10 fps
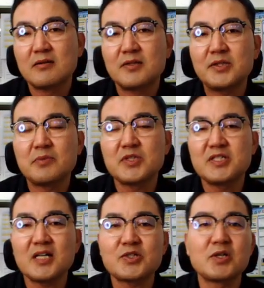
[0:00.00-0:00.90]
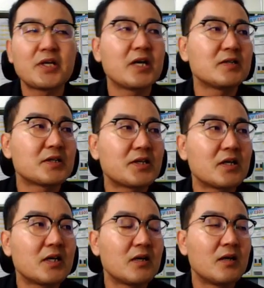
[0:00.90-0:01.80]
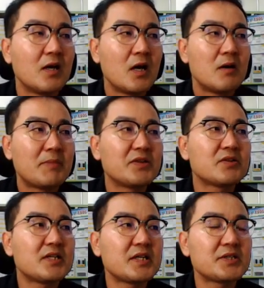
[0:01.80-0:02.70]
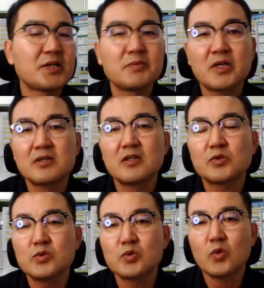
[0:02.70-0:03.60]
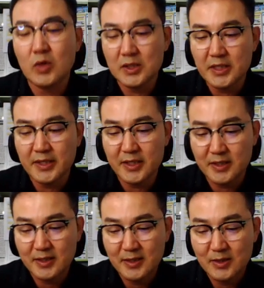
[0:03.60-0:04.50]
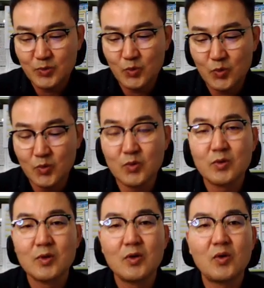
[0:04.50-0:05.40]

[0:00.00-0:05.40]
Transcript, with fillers: 그렇기 때문에 지하철 계획을 갖다가 만들어야 되기 때문에 그런 것들도 하나의 또